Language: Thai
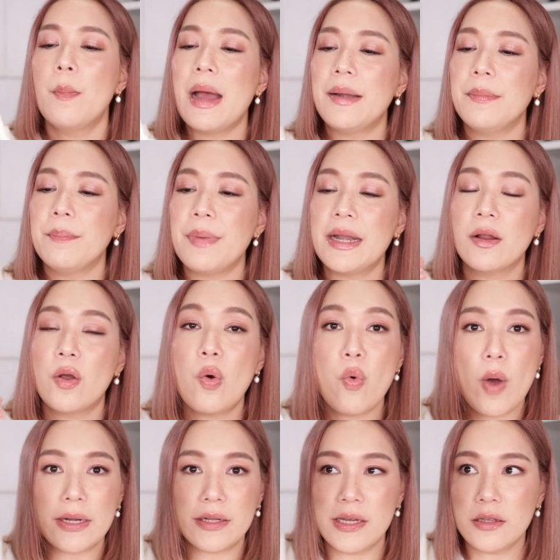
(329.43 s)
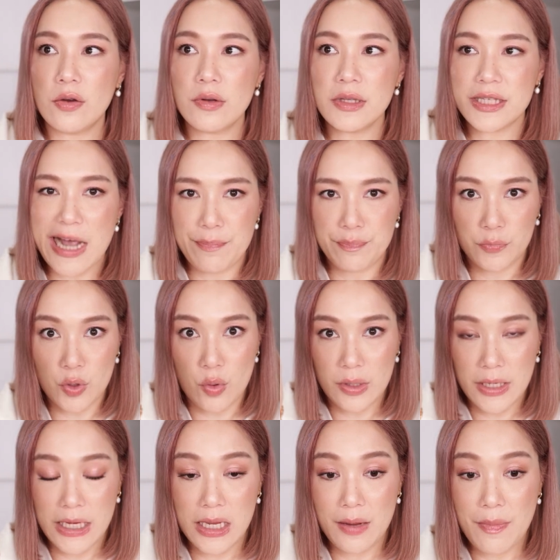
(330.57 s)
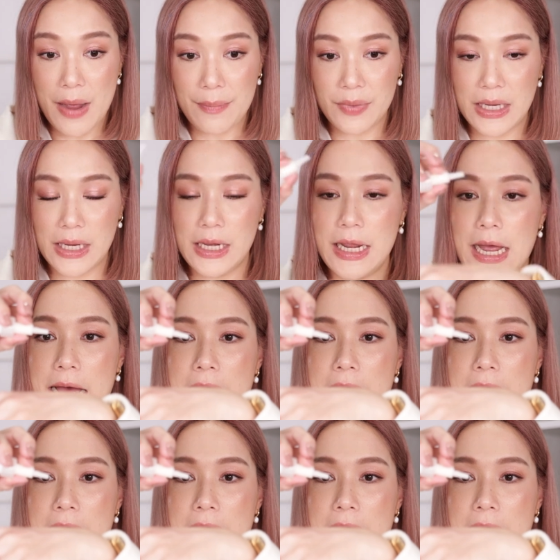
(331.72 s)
มันเป็นขวดที่ต้องจับตรงนี้แบบนี้นะ